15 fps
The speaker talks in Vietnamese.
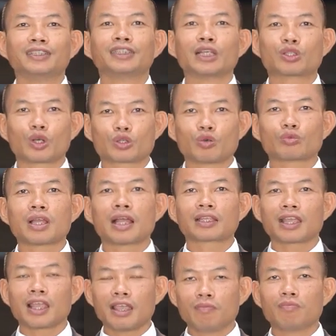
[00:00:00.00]
sẽ cho chúng ta
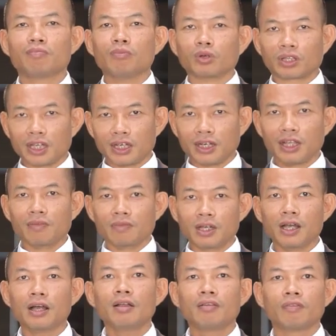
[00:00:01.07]
thêm một kỷ niệm
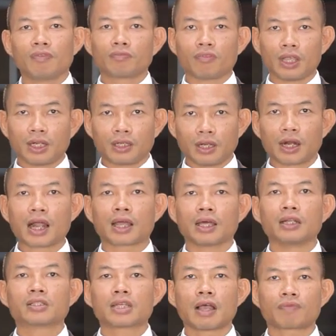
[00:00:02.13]
nữa về
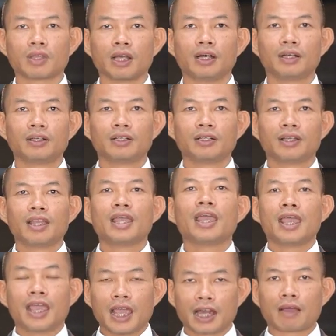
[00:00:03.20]
Dragon Chapter.
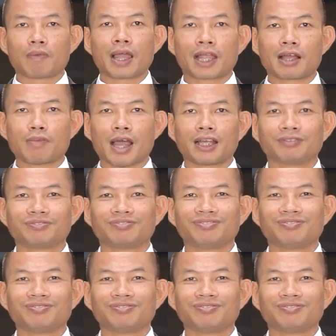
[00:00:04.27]
Hẹn gặp lại các bạn!